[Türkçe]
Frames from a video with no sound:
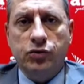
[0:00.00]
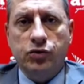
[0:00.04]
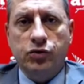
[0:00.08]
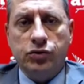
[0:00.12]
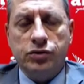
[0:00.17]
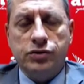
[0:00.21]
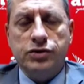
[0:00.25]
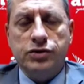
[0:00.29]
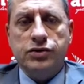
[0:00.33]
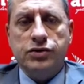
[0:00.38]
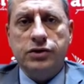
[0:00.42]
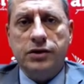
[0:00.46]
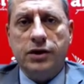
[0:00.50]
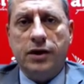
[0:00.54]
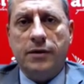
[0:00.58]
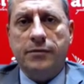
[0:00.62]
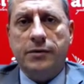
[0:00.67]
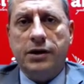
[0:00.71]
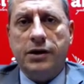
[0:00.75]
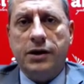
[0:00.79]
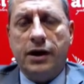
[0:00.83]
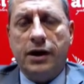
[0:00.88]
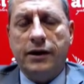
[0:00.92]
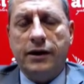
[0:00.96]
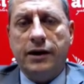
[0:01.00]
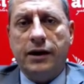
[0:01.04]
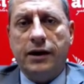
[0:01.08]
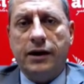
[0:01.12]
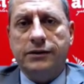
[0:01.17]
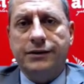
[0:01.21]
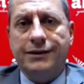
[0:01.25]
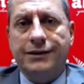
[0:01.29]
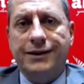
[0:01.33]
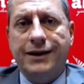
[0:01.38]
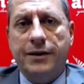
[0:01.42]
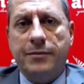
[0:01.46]
yurt dışından mı
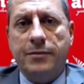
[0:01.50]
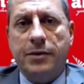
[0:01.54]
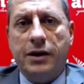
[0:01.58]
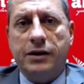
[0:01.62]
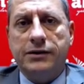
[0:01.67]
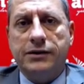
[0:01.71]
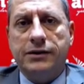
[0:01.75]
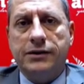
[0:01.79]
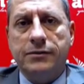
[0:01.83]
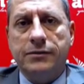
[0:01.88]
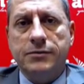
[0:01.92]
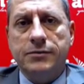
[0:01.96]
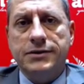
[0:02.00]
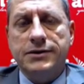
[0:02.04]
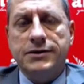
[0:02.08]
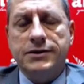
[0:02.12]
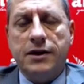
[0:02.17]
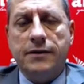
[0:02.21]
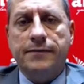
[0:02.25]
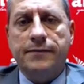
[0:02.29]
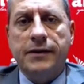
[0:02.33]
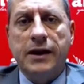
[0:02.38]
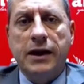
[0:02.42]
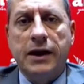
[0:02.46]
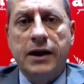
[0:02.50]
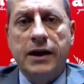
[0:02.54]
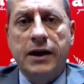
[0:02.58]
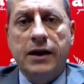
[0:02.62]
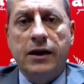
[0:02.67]
kaynaklı diye baktığımızda